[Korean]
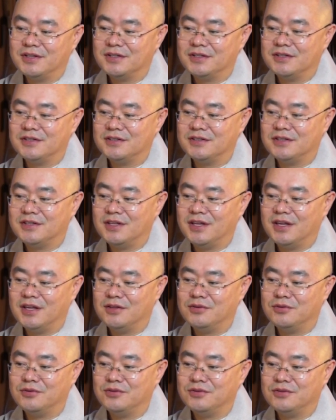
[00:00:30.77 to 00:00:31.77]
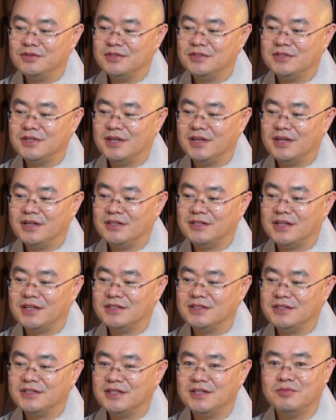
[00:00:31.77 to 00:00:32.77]
그때도 이제
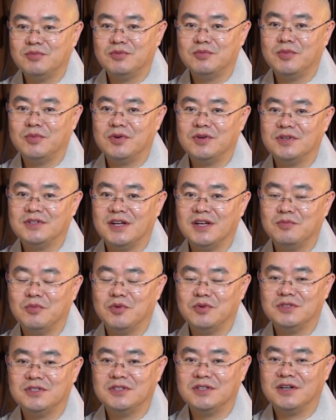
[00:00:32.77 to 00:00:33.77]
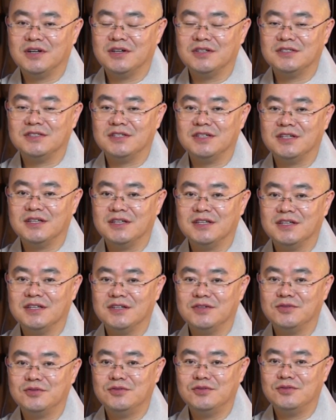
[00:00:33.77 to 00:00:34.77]
자식들이 부모를 잘 모시는 것이
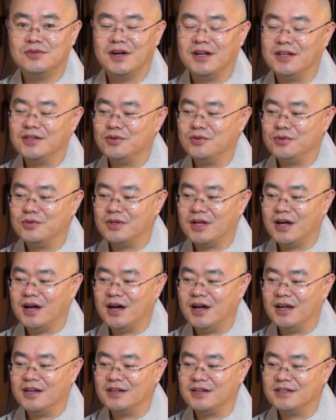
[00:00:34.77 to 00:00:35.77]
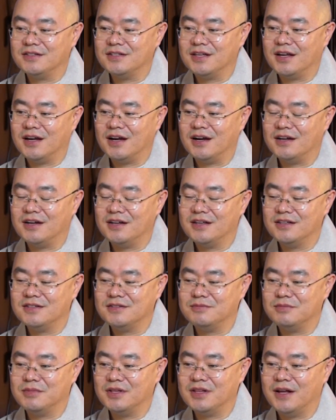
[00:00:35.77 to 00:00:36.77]
훌륭한 효다, 이렇게 생각을
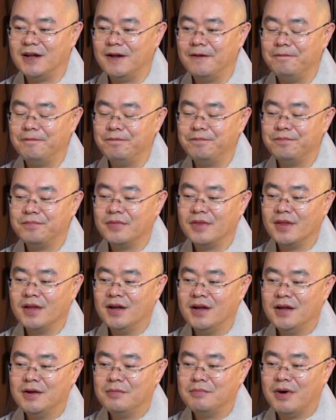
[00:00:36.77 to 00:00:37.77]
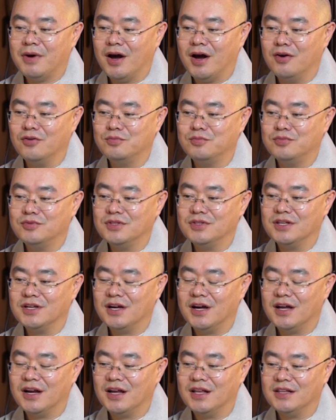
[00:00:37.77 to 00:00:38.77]
했습니다.
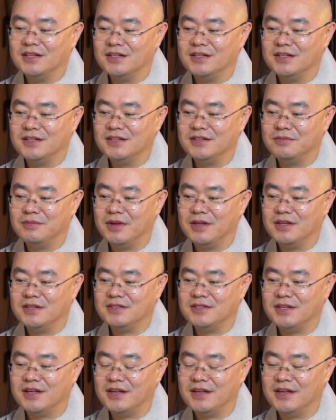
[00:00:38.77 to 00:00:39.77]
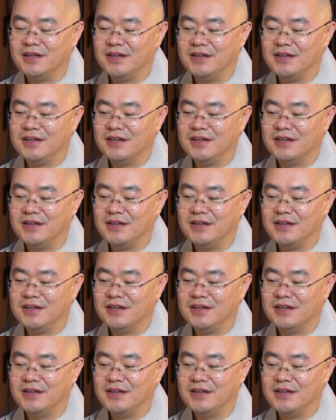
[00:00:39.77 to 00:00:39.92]
바우프티카라는 이름의 이제